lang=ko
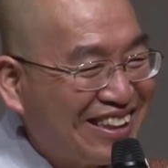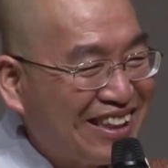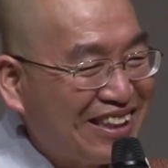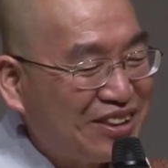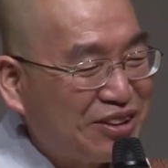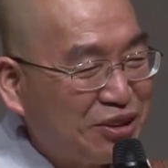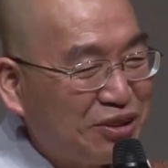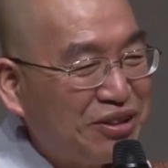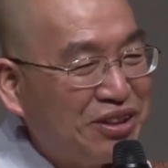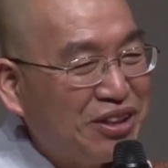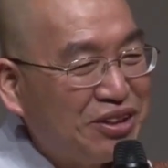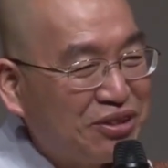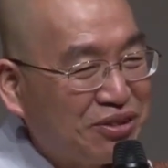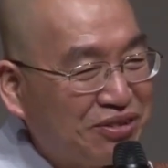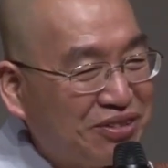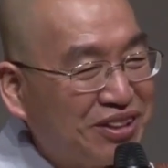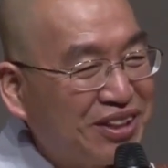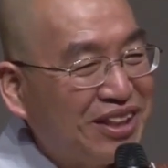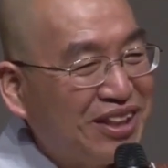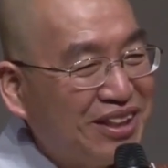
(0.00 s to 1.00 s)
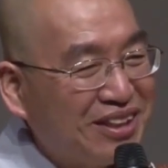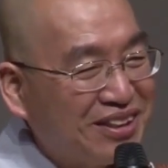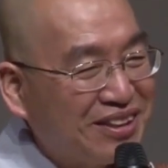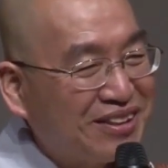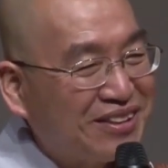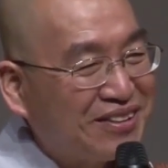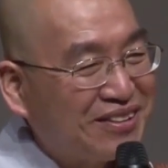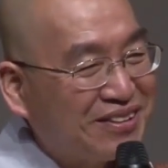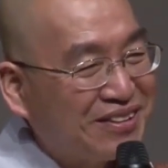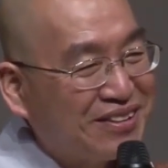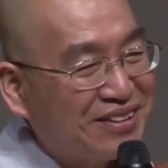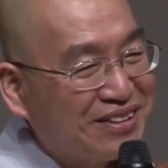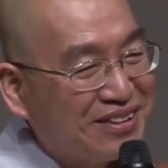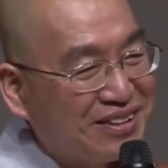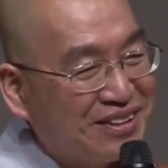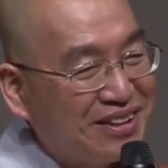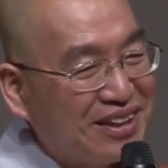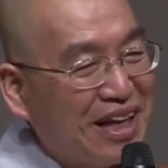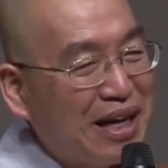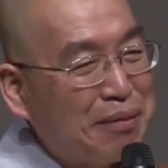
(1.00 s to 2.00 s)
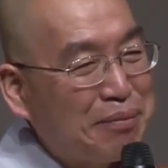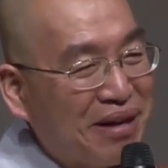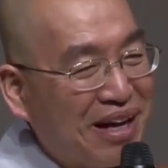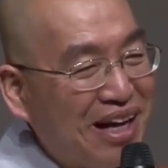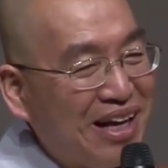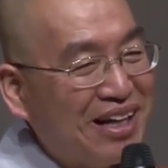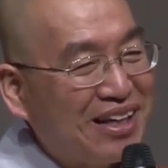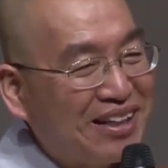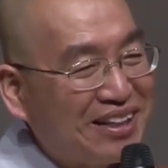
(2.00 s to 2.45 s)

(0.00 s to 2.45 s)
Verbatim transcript: 그래 절대 좋은 거야. 살아봐.